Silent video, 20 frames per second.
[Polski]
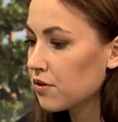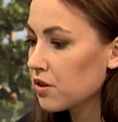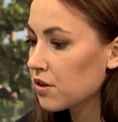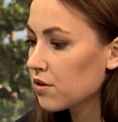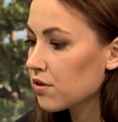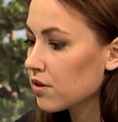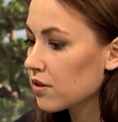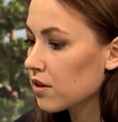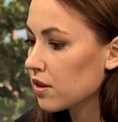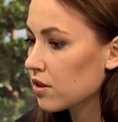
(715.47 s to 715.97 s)

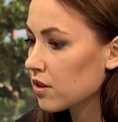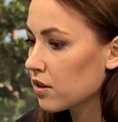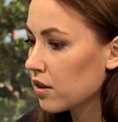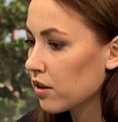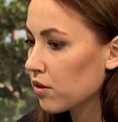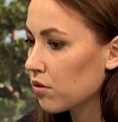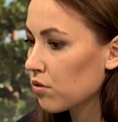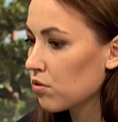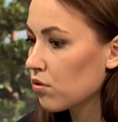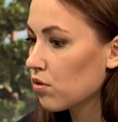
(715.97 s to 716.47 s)
wszyscy
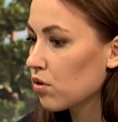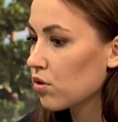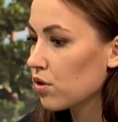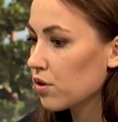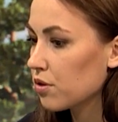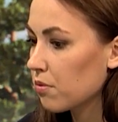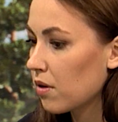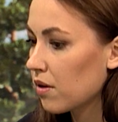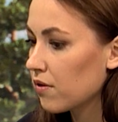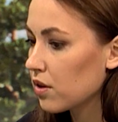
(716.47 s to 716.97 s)
zaczynają
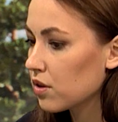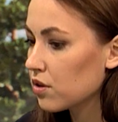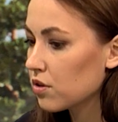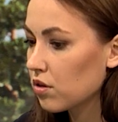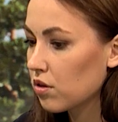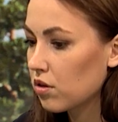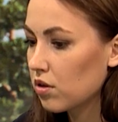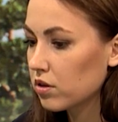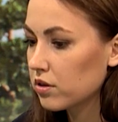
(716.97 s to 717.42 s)
rozmawiać